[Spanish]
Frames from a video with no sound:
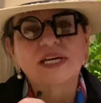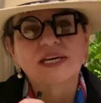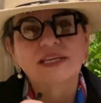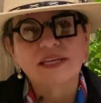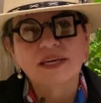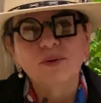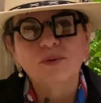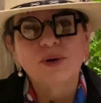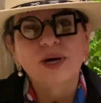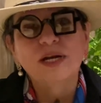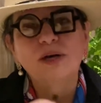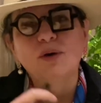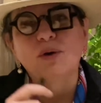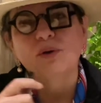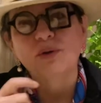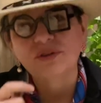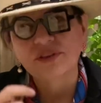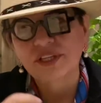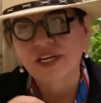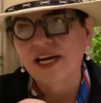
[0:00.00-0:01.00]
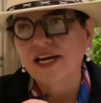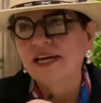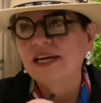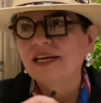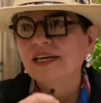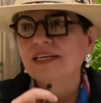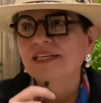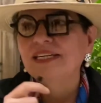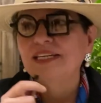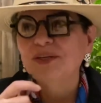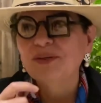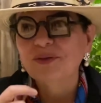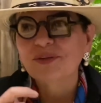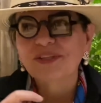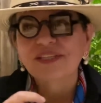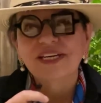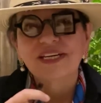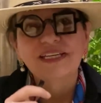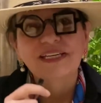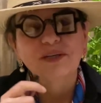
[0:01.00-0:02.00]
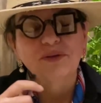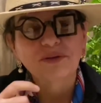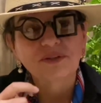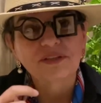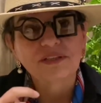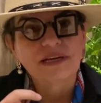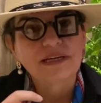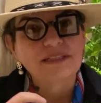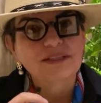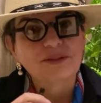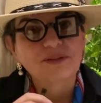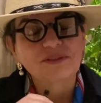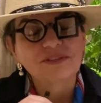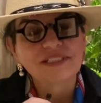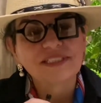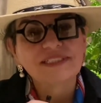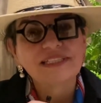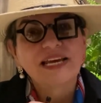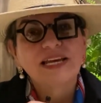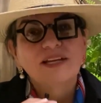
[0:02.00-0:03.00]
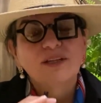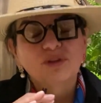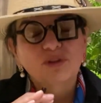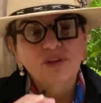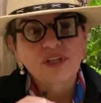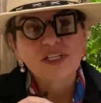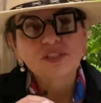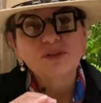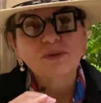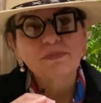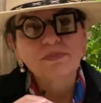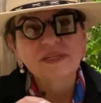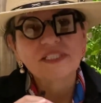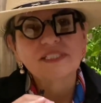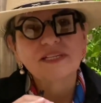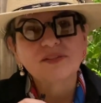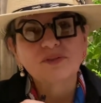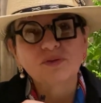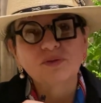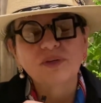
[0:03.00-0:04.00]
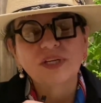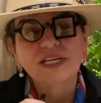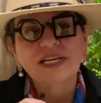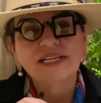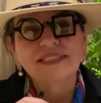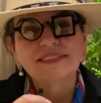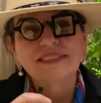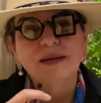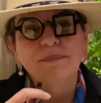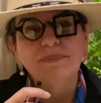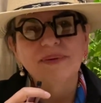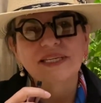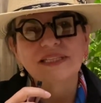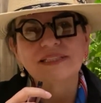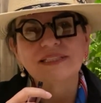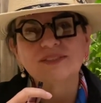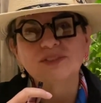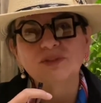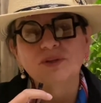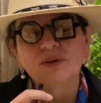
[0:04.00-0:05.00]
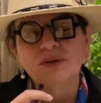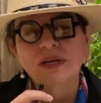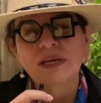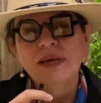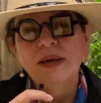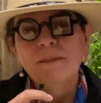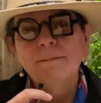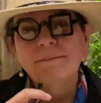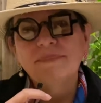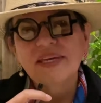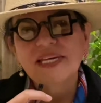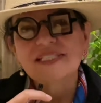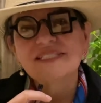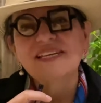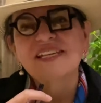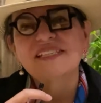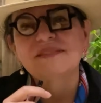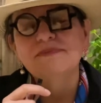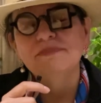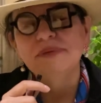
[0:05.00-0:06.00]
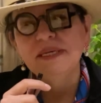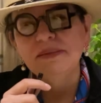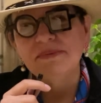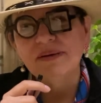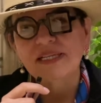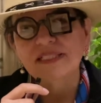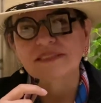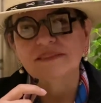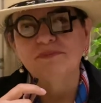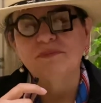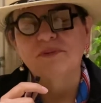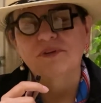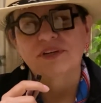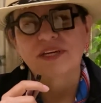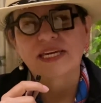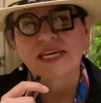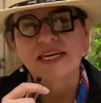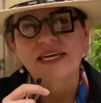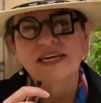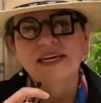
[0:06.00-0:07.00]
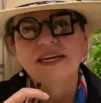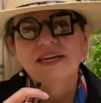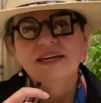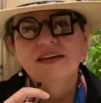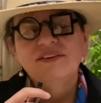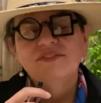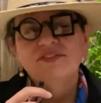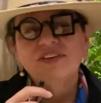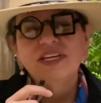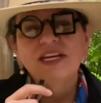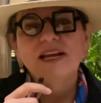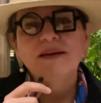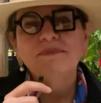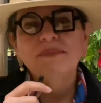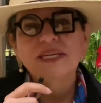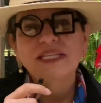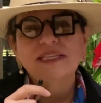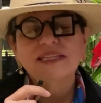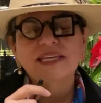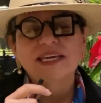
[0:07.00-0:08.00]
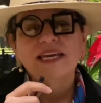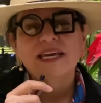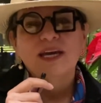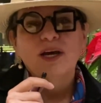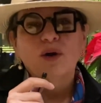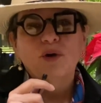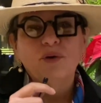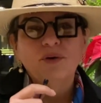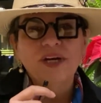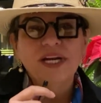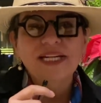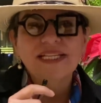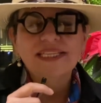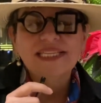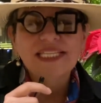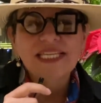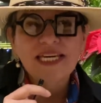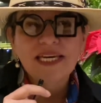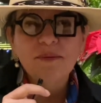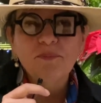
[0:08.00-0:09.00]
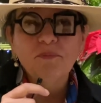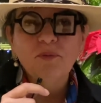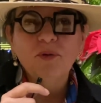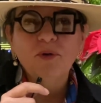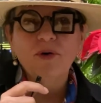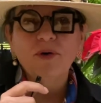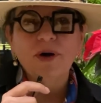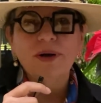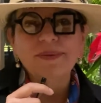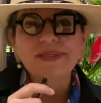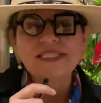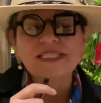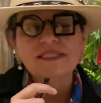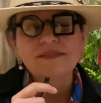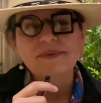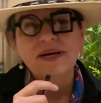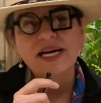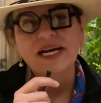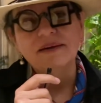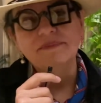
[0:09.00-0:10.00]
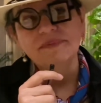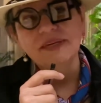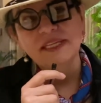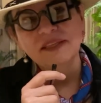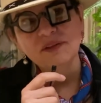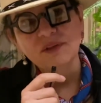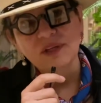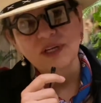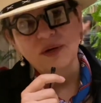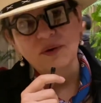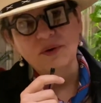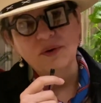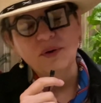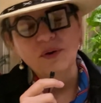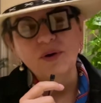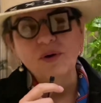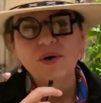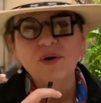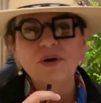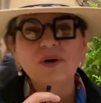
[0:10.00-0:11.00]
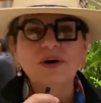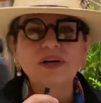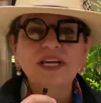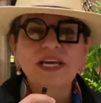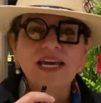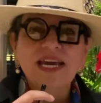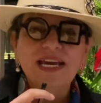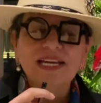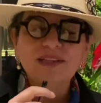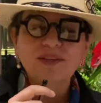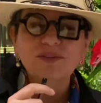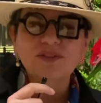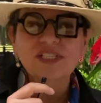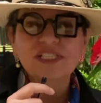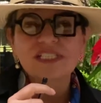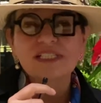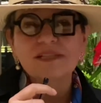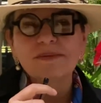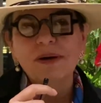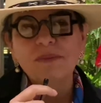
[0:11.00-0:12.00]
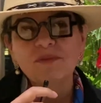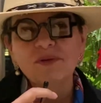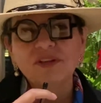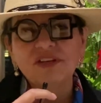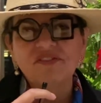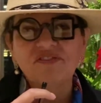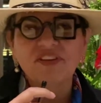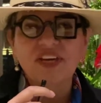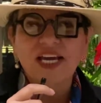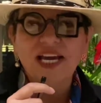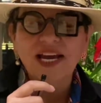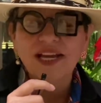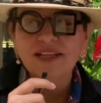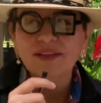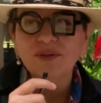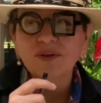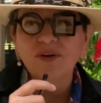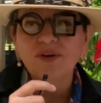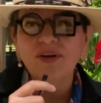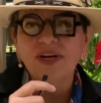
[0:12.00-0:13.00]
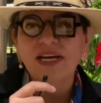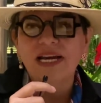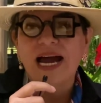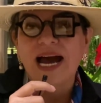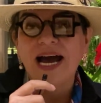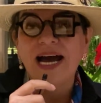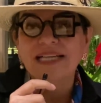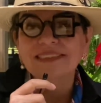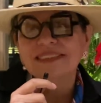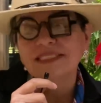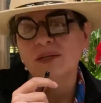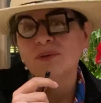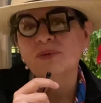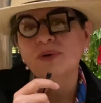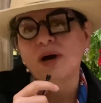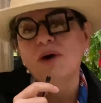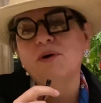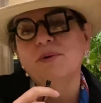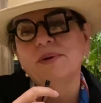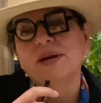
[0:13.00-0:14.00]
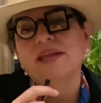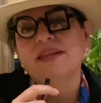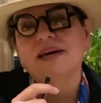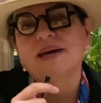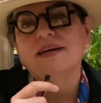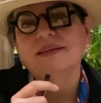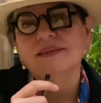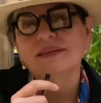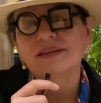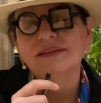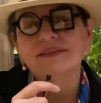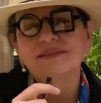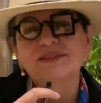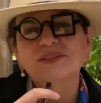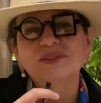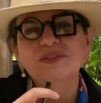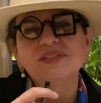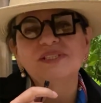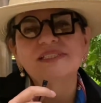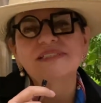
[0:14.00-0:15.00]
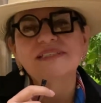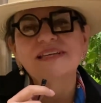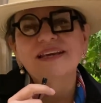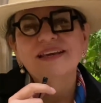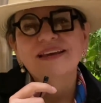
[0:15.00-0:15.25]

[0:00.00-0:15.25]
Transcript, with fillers: queda igual otra, ni otra, ni otra. Entonces todas son piezas únicas y aparte son piezas vivas porque finalmente con el tiempo a veces van cambiando de color, entonces se va modificando hacer una obra de arte. Entonces,